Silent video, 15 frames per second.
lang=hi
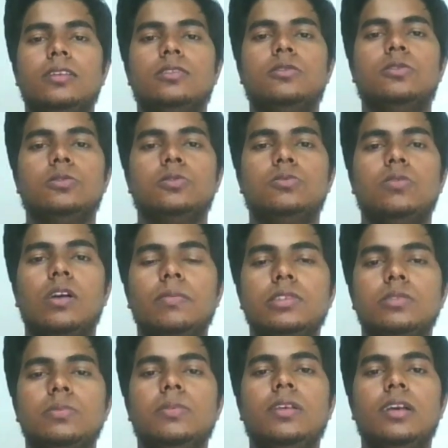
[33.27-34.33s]
तो दोस्तों हम
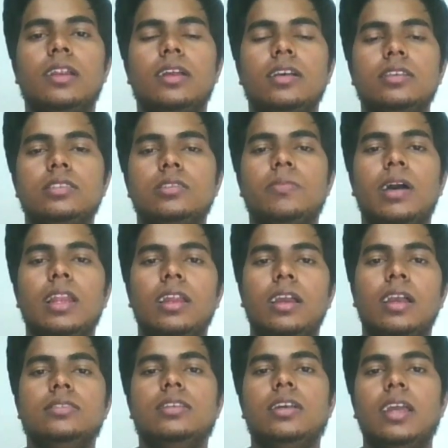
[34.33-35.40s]
स्पीकर का इस्तेमाल
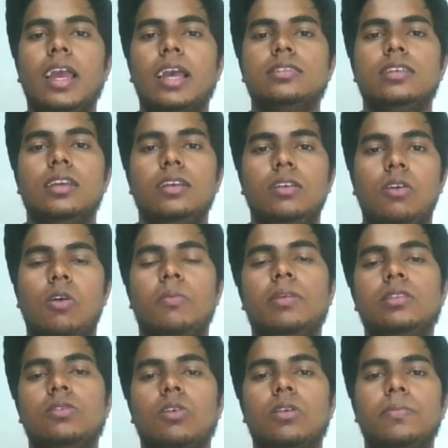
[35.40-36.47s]
कई जगह ऐसे
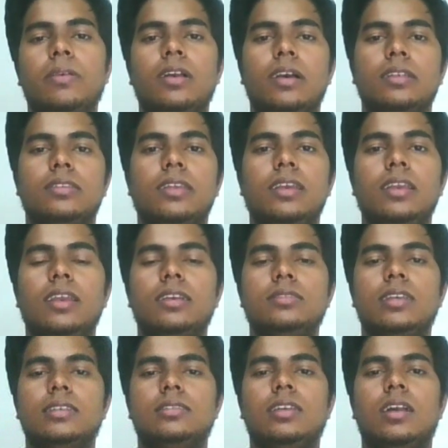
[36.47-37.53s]
कॉमन तौर पे करते ही हैं
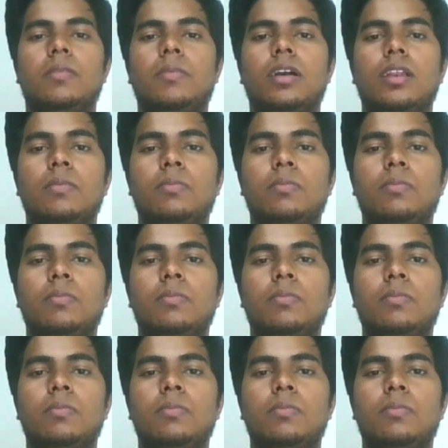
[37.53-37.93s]
जैसे हमारा